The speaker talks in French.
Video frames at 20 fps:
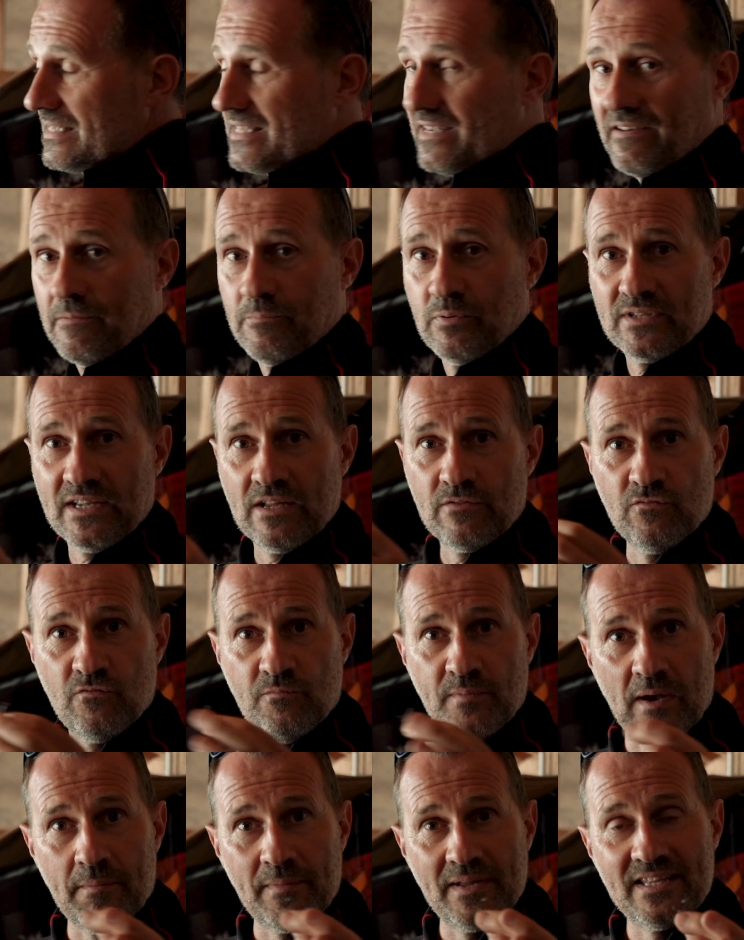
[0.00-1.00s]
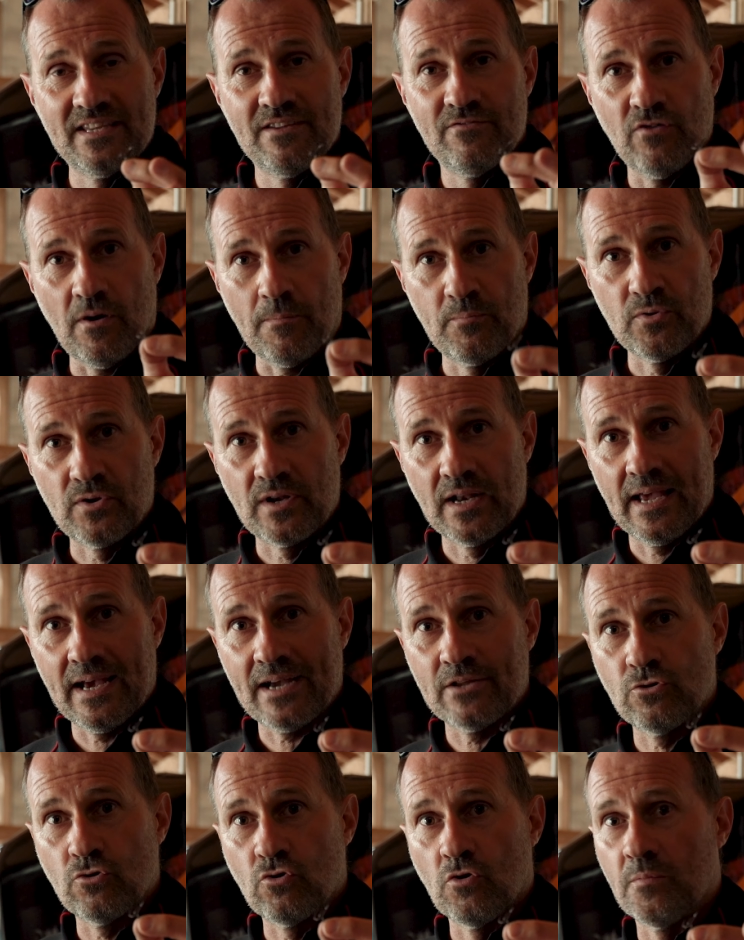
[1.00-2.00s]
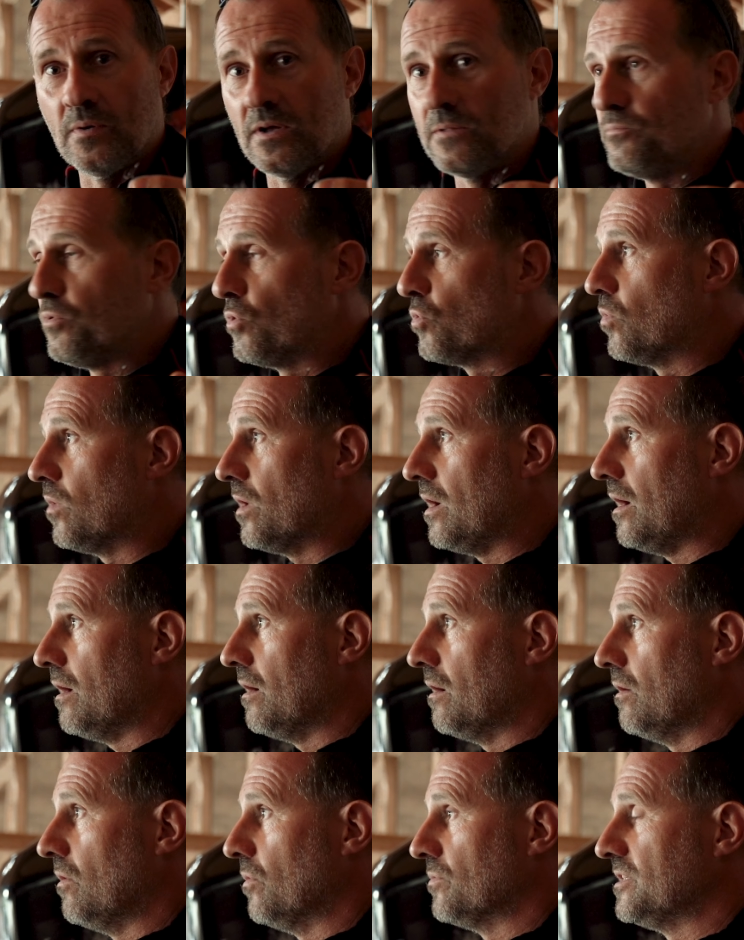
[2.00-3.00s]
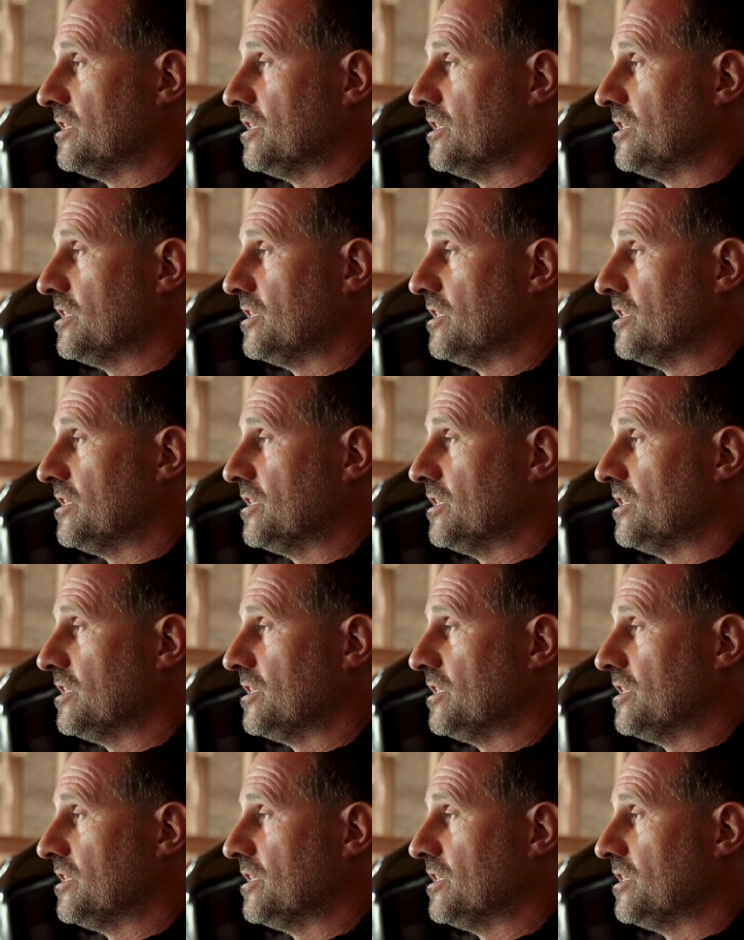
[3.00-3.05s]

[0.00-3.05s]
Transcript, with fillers: Ça va peut-être vous permettre d'y voir plus clair et de comprendre pourquoi